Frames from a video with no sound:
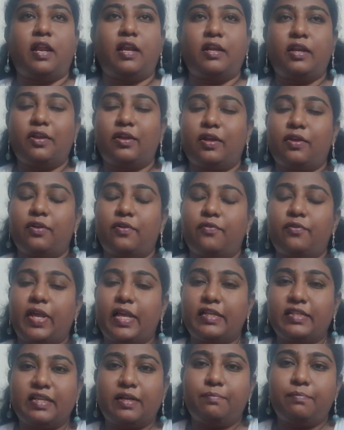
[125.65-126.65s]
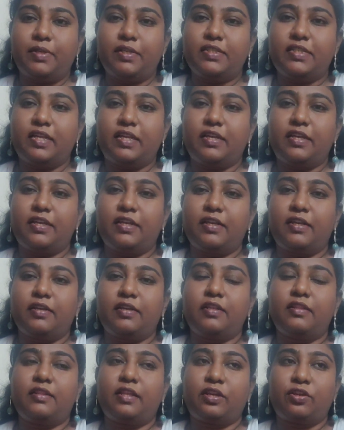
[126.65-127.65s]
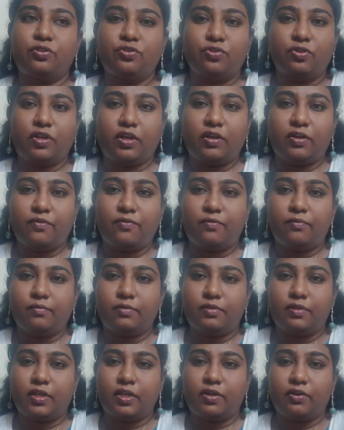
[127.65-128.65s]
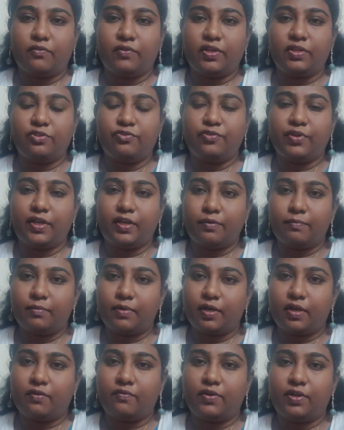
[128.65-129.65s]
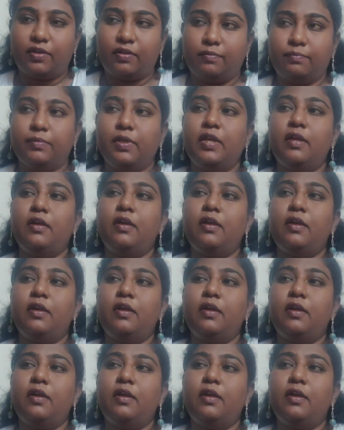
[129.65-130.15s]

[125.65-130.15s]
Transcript: అట్లా ఎగ్జాంపుల్స్ ఏంటి అంటే తరచుగా జ్వర జ్వరం రావటం